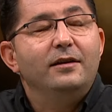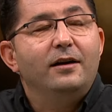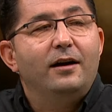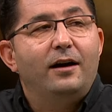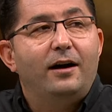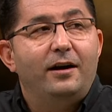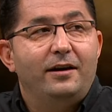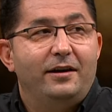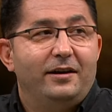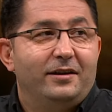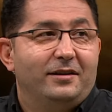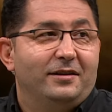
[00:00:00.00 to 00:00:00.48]

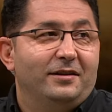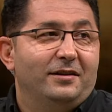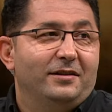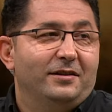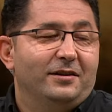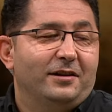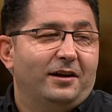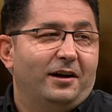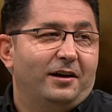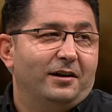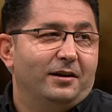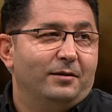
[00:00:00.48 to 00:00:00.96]
hayatları
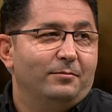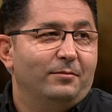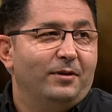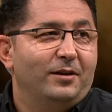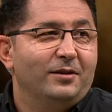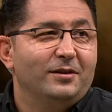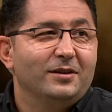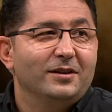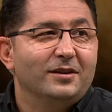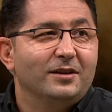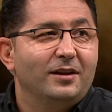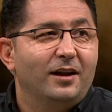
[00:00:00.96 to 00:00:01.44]

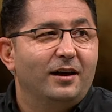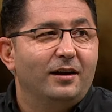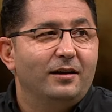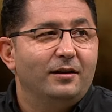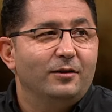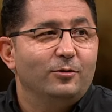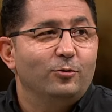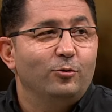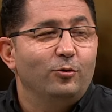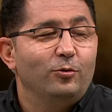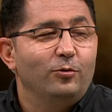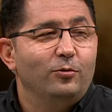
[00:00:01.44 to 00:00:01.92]

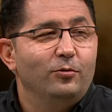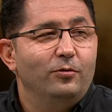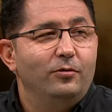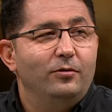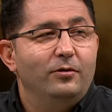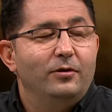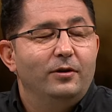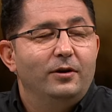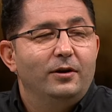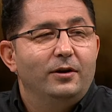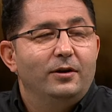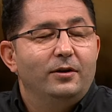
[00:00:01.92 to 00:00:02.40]
kahramanlıklarla dolu
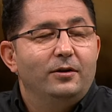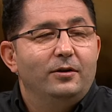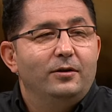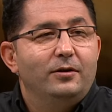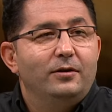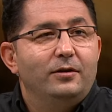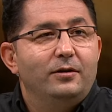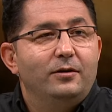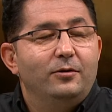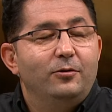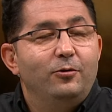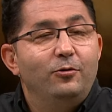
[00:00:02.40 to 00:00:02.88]
e,
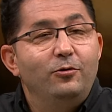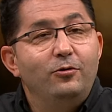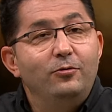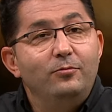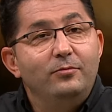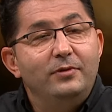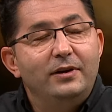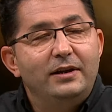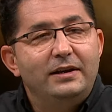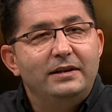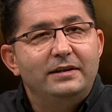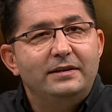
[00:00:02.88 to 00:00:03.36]

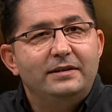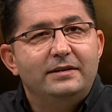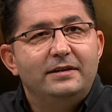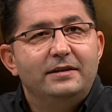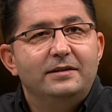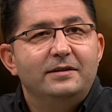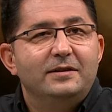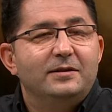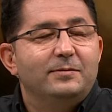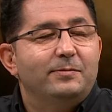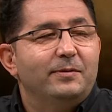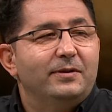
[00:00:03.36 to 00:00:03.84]
ölümleri ise
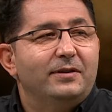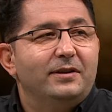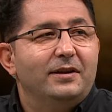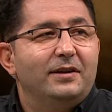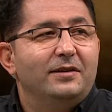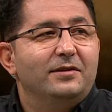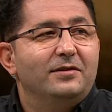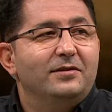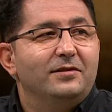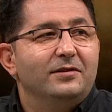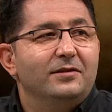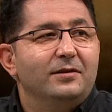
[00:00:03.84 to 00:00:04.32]

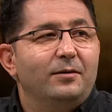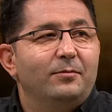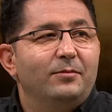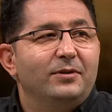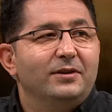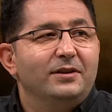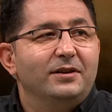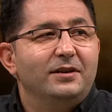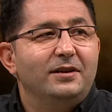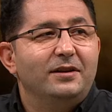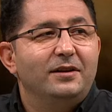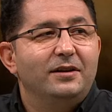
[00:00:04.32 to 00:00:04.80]
nispeten
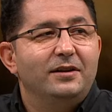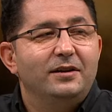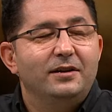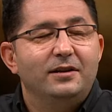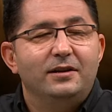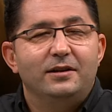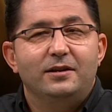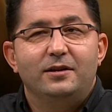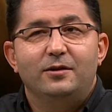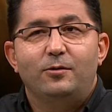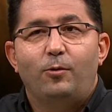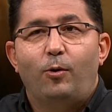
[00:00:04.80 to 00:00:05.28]
dramatik
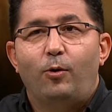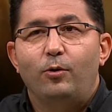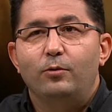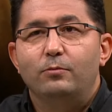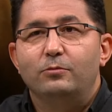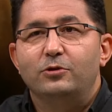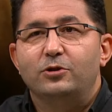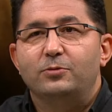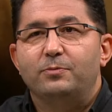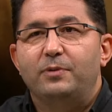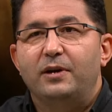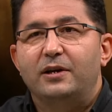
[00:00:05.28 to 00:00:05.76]
e,
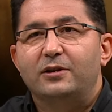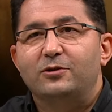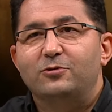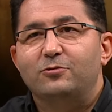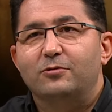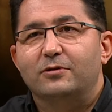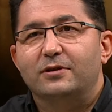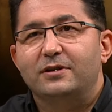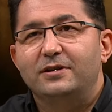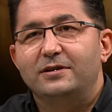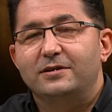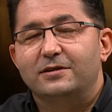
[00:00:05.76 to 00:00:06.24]
olmuş evet. pek
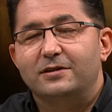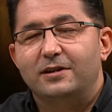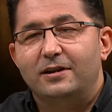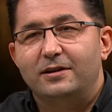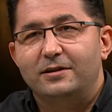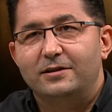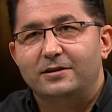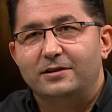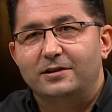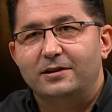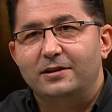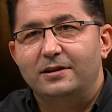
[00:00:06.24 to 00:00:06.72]
çok insan
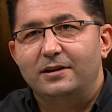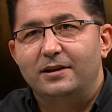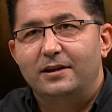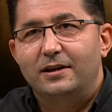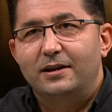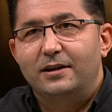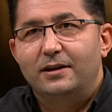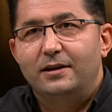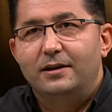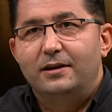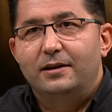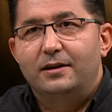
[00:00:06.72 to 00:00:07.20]
için
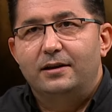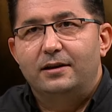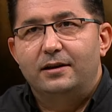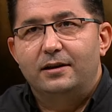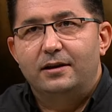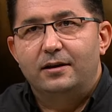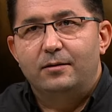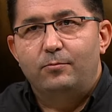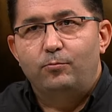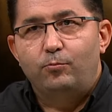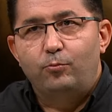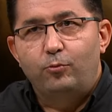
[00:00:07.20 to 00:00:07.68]

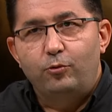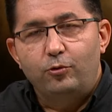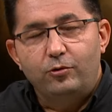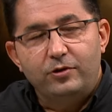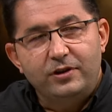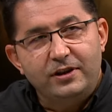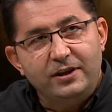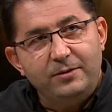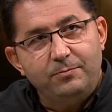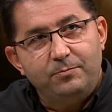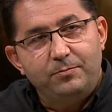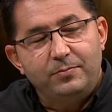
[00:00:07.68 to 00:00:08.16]
e, bu
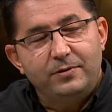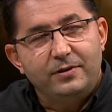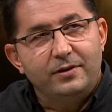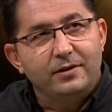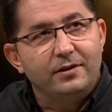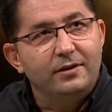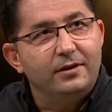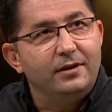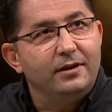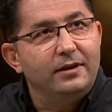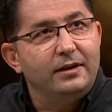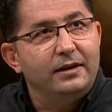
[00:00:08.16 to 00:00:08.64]
tip
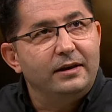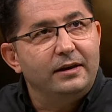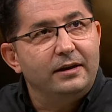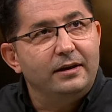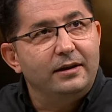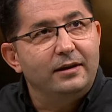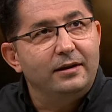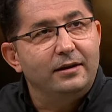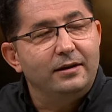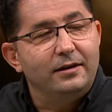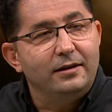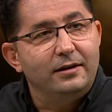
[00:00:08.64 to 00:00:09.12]

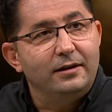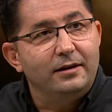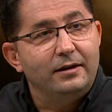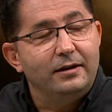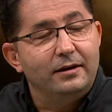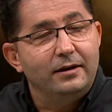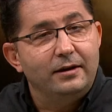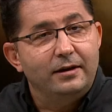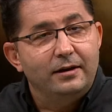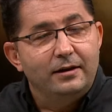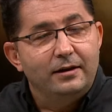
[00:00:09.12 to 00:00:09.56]
e,